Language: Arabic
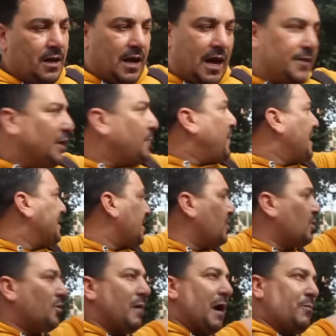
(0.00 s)
هذه بلاصه
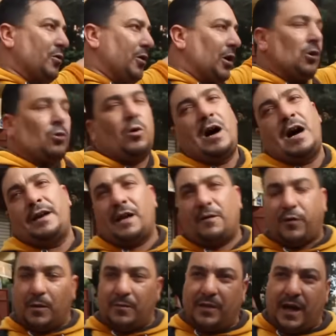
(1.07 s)
نورمالمون يغلقوها لنا
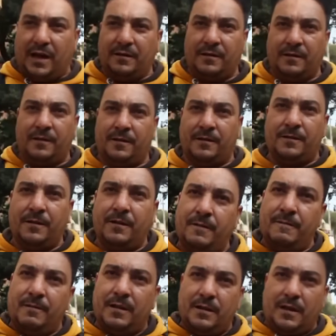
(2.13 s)
في رمضان
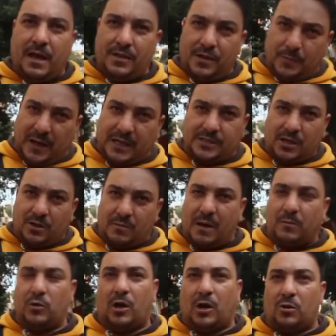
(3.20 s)
هذه بلاصه
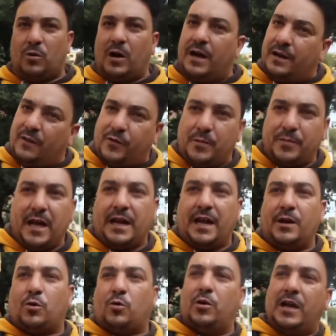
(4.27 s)
نورمالمون يغلقوها لنا في رمضان
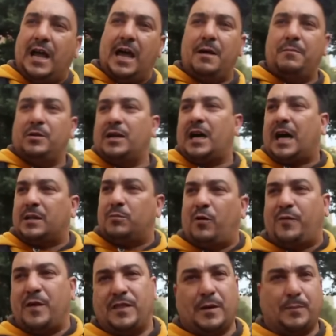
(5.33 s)
حنا كل عام نخدموا
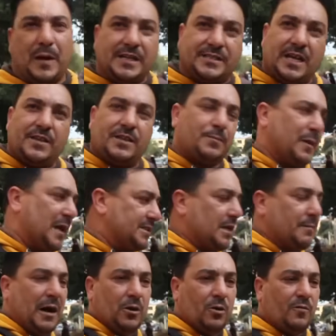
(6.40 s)
في هذه البلاصه هذه البلاصه
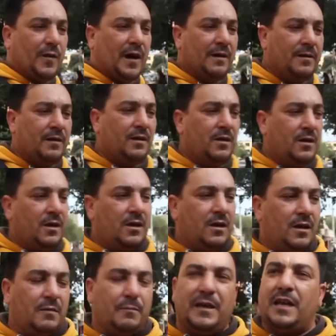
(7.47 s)
معروفه
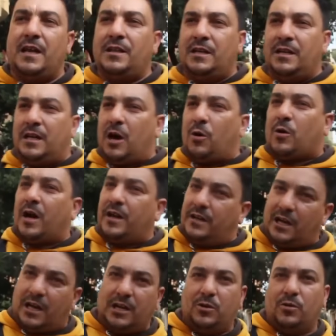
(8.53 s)
باذن الله وكان
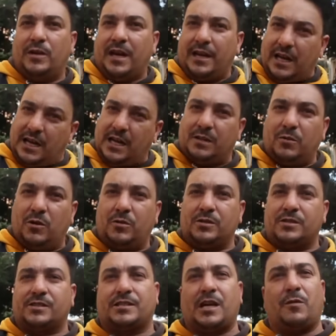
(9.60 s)
يخلونا نخدموا
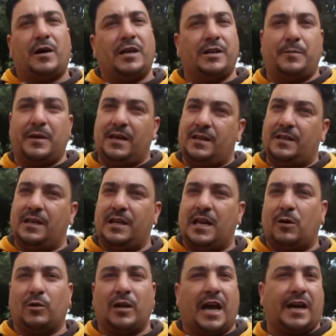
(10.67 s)
الزوالي باذن
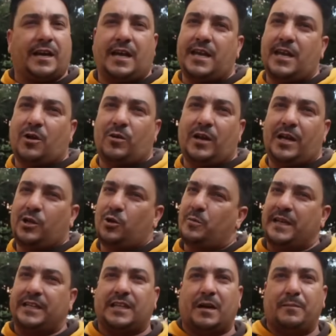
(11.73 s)
الله والله غير ياكل عندي
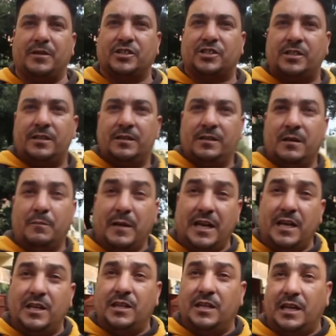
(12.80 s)
وما يتغبنش
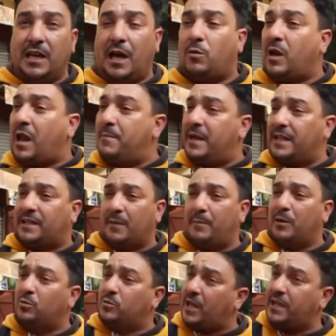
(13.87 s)
باذن الله والله ما
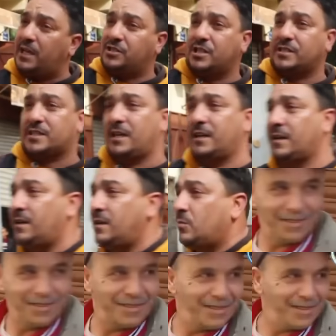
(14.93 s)
يتغبن وتحيا الجزائر
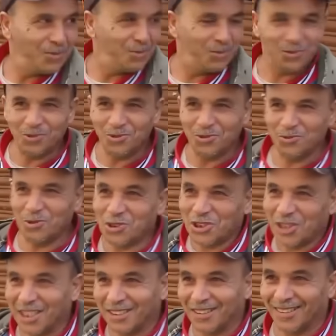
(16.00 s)
آه، واش
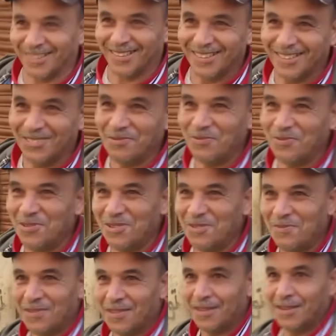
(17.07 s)
رايك
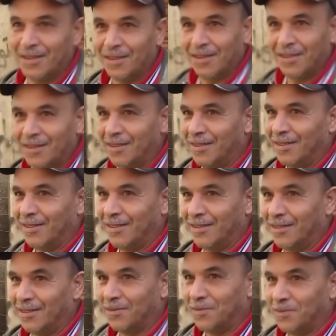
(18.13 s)
في سليم
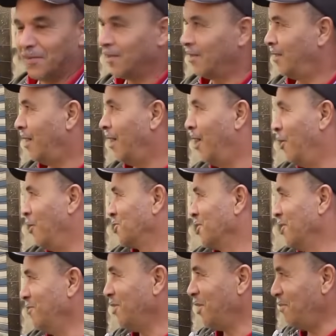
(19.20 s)
لوبين لا اه
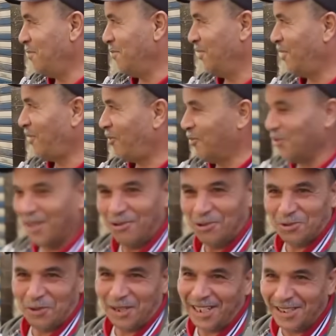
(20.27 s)
سامر حبيبنا اخونا
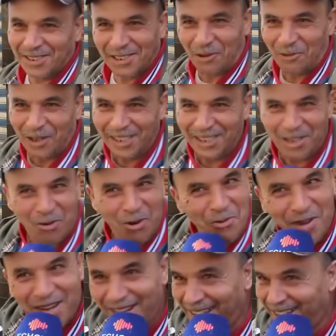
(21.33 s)
واش بك لي الزوالي ياكل
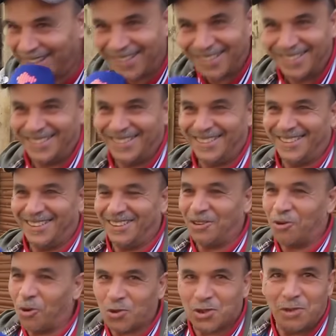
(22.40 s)
معنا هنا
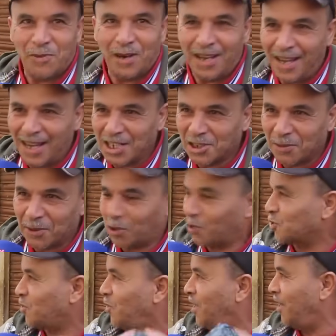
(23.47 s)
اقسم بالله حاجه ما
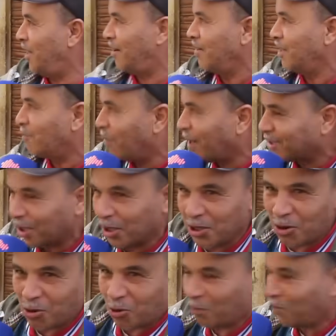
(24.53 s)
تخصه لا لا باطل
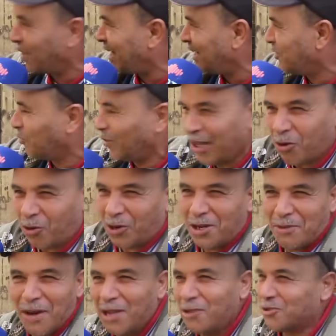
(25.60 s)
ياكل عنده ياكل
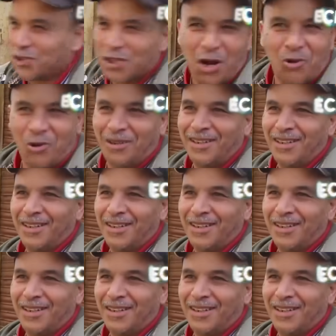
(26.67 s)
اللي ما عندوش ياكل